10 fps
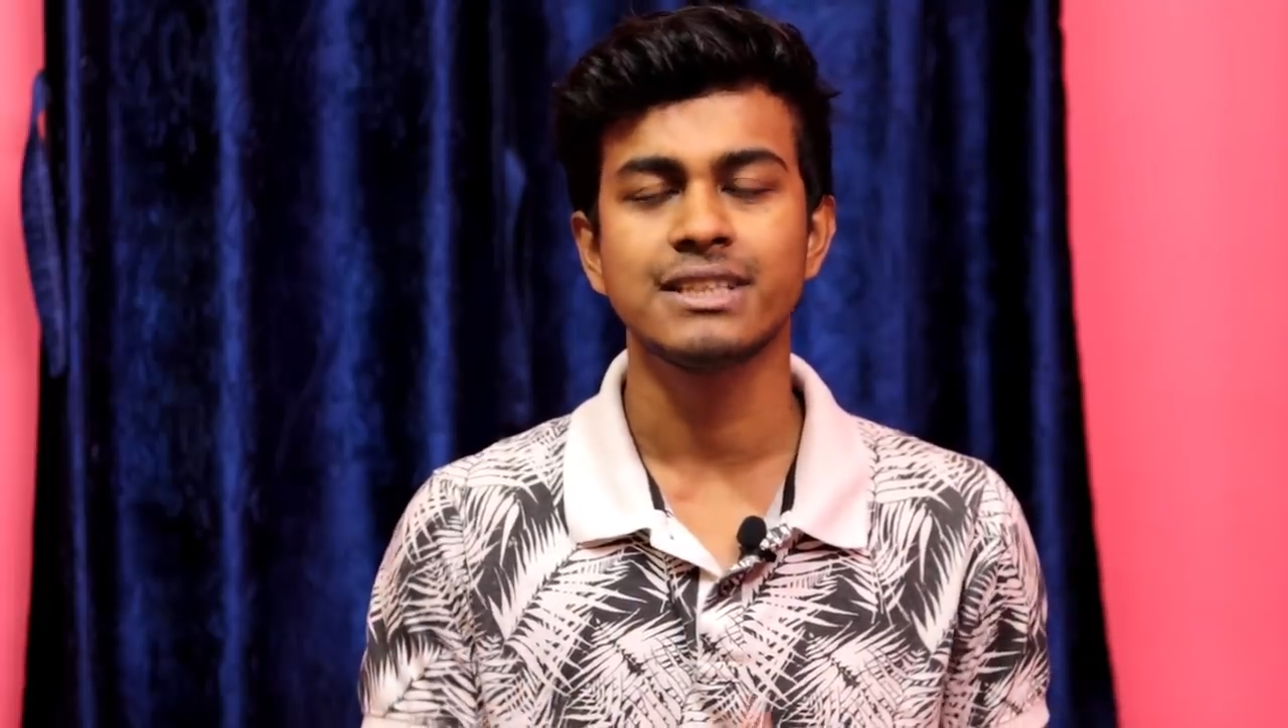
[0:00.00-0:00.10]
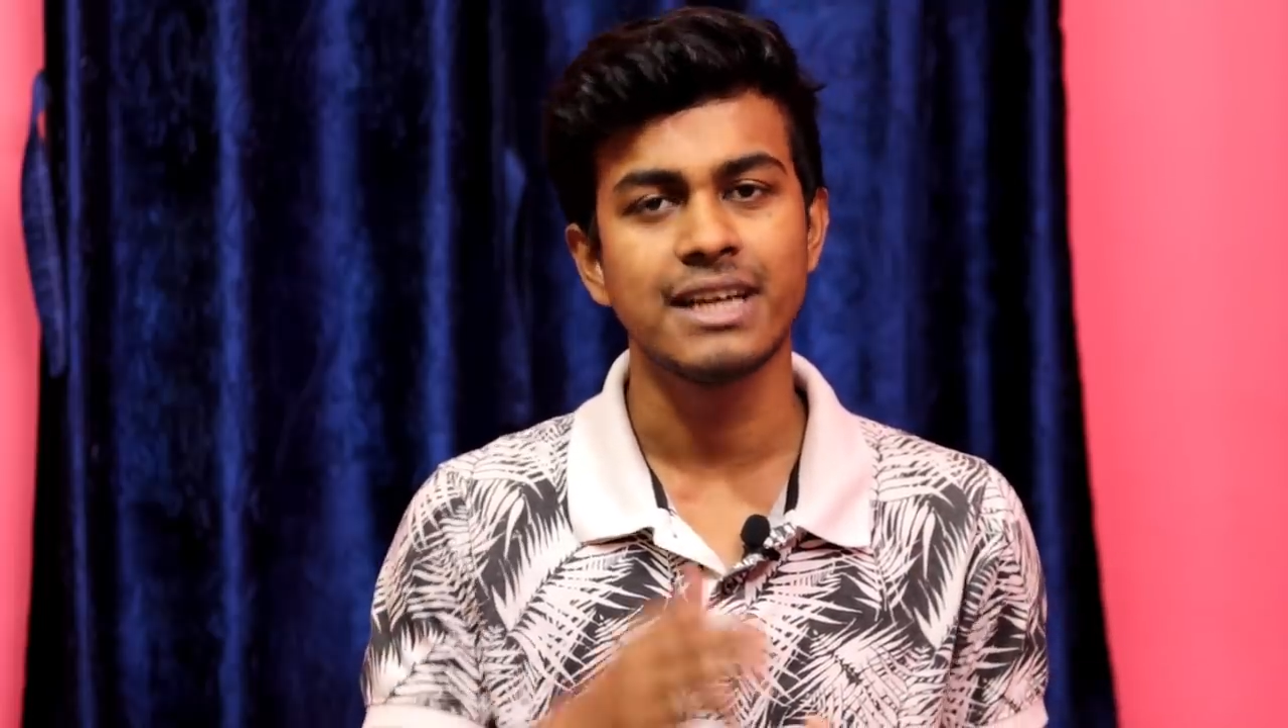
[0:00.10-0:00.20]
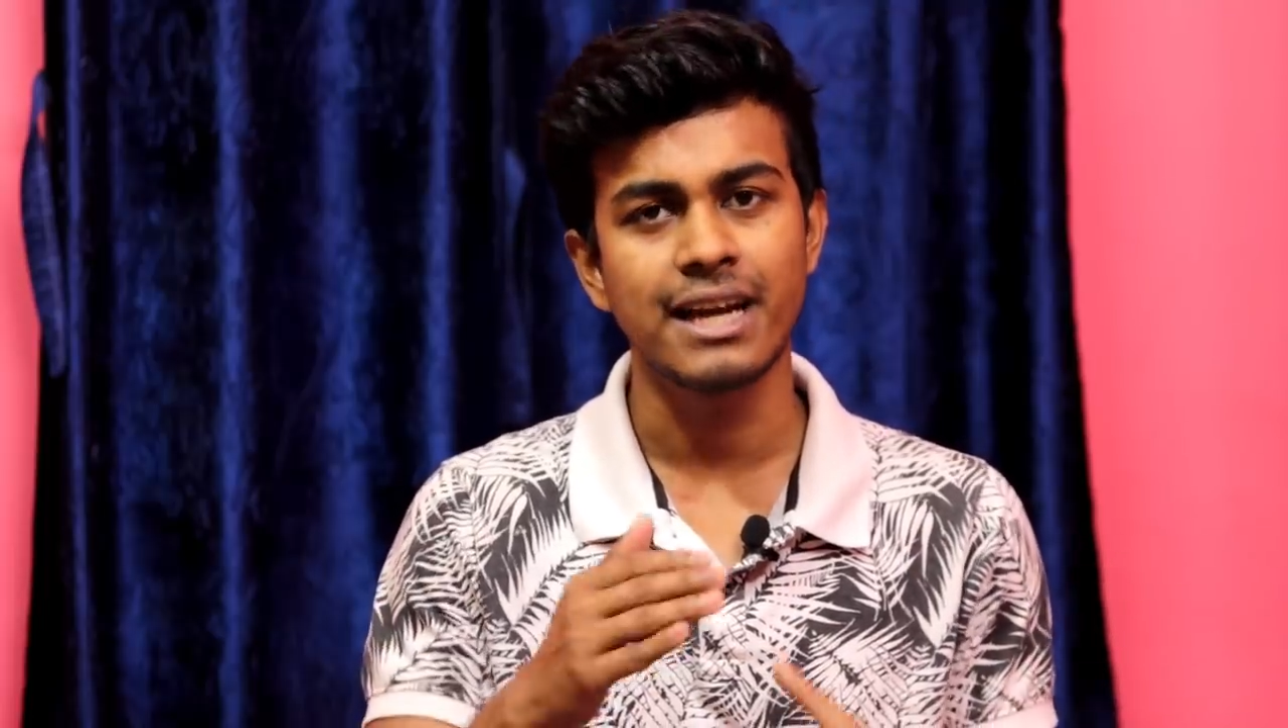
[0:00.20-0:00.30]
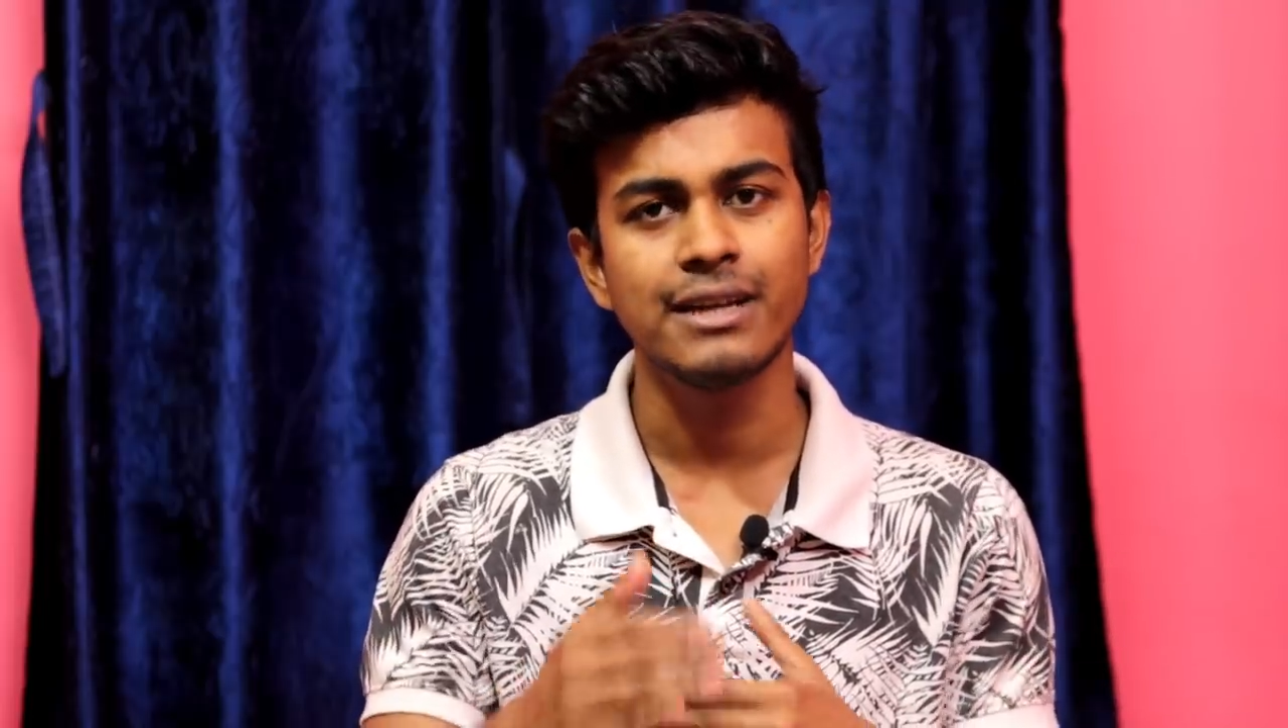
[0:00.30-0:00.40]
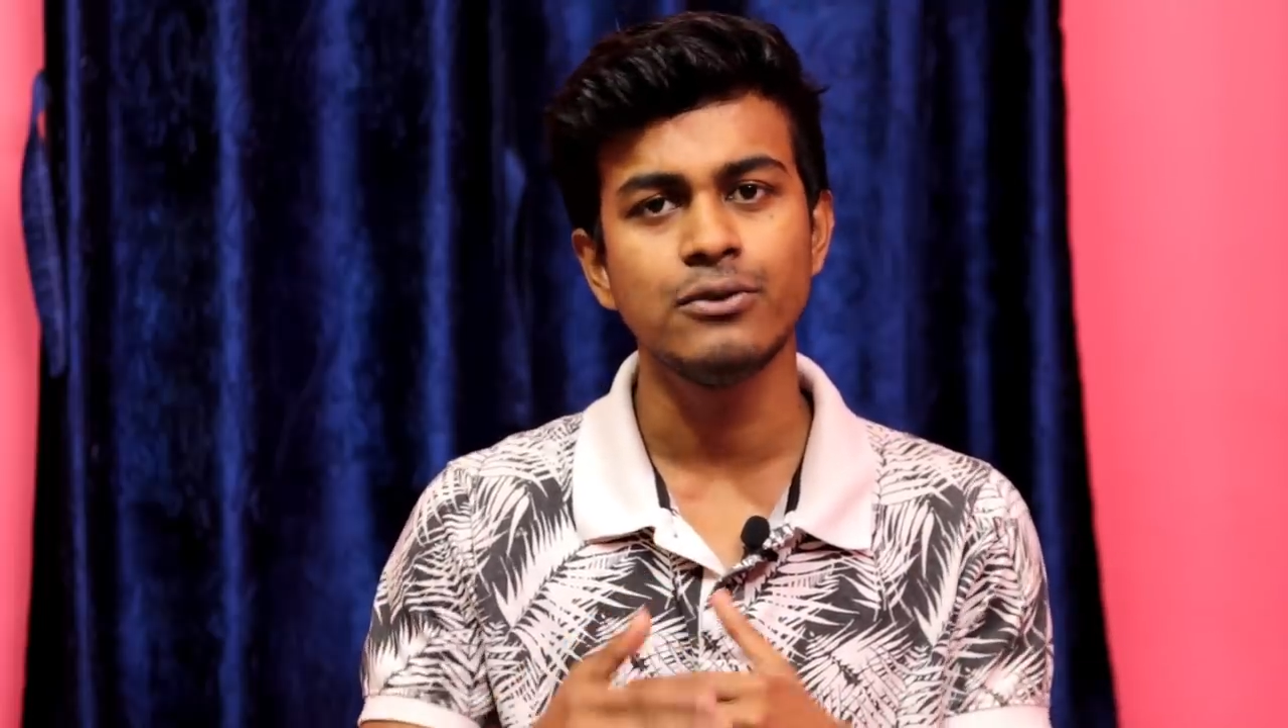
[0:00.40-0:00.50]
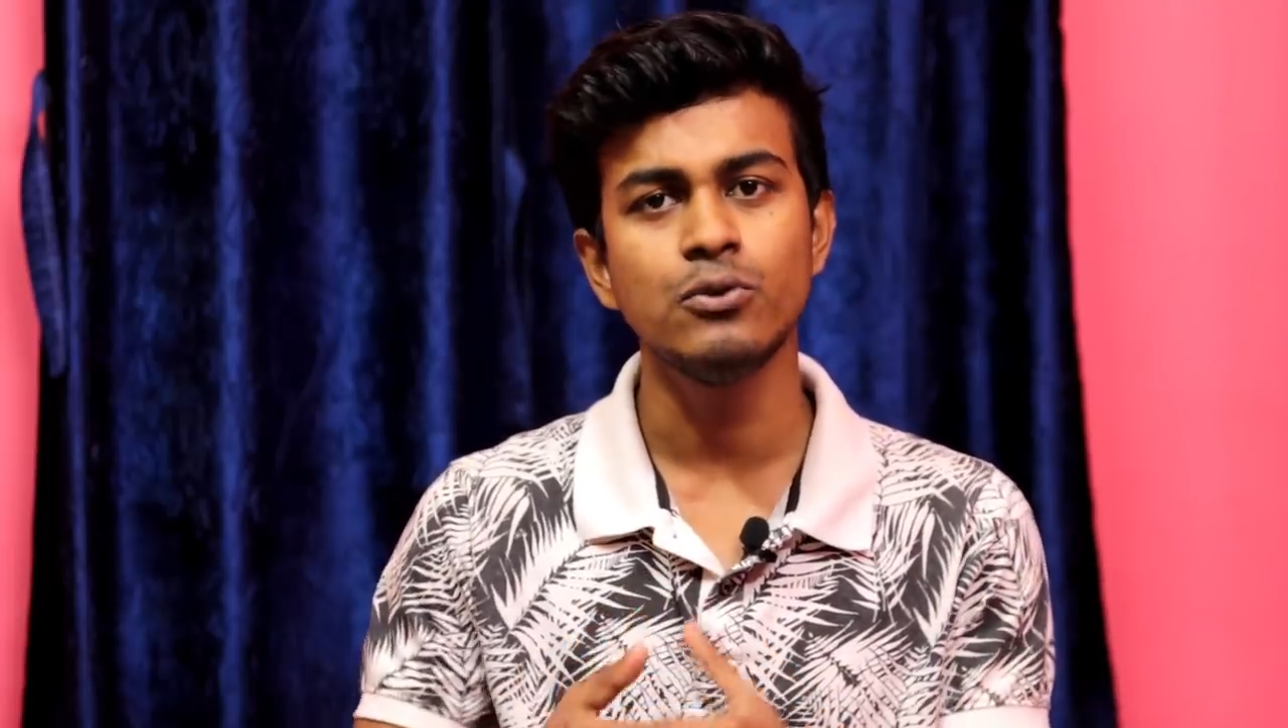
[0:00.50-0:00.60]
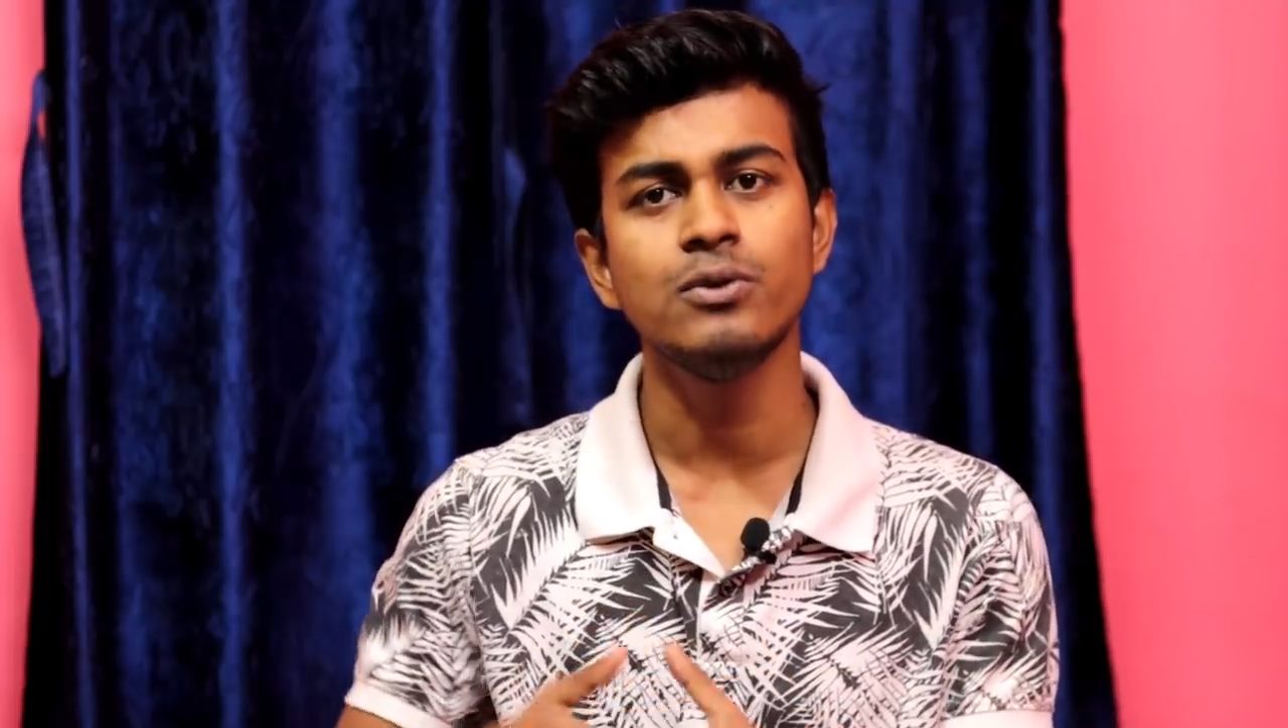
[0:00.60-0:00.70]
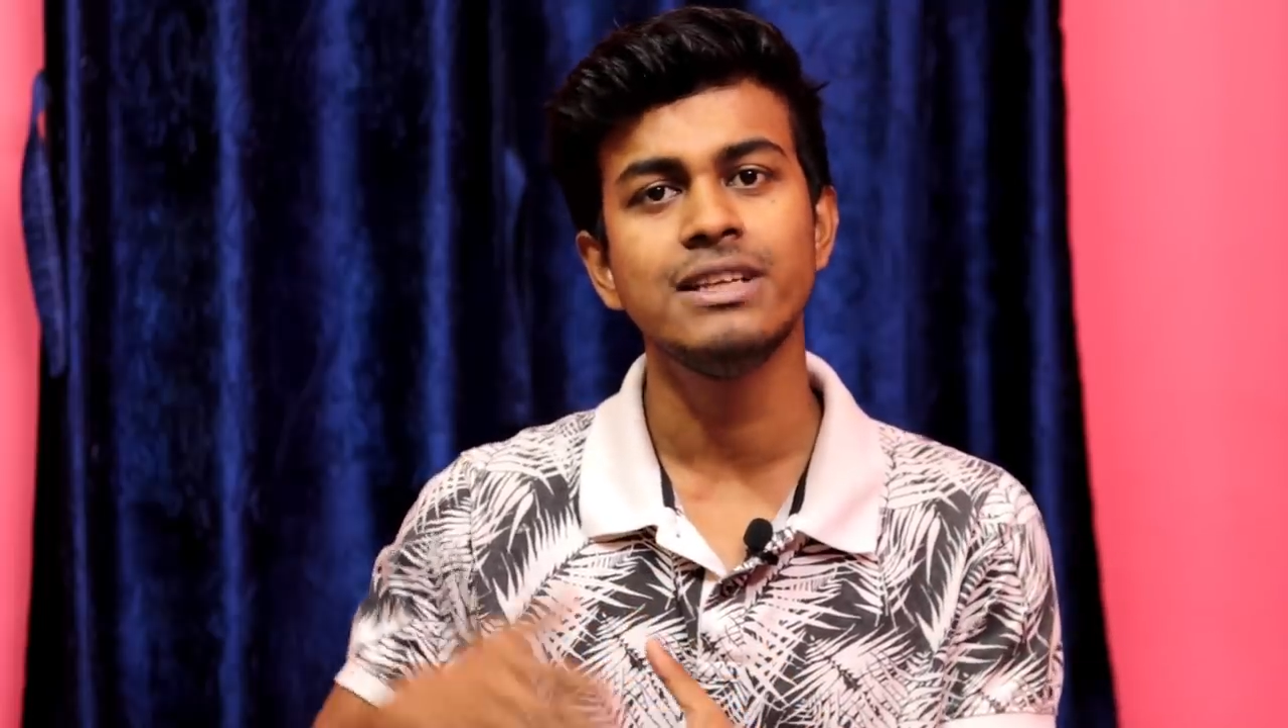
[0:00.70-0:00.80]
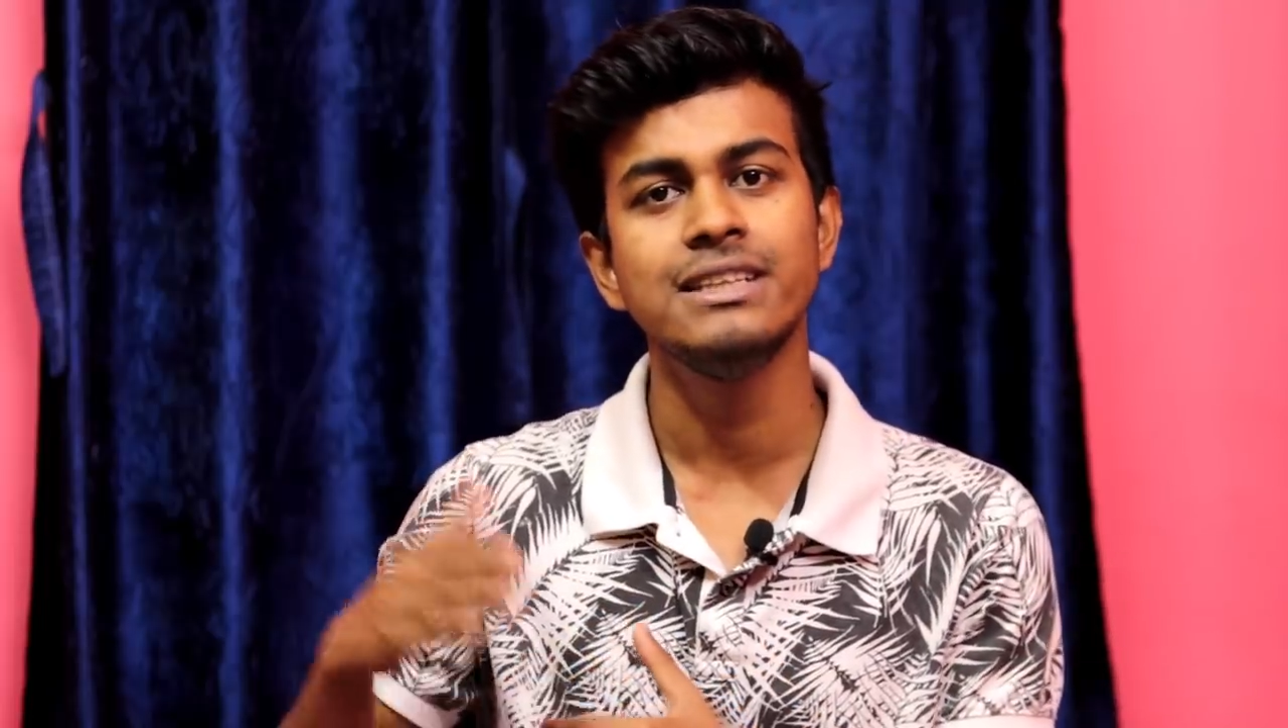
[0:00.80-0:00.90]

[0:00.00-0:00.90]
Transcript: সেটা কিন্তু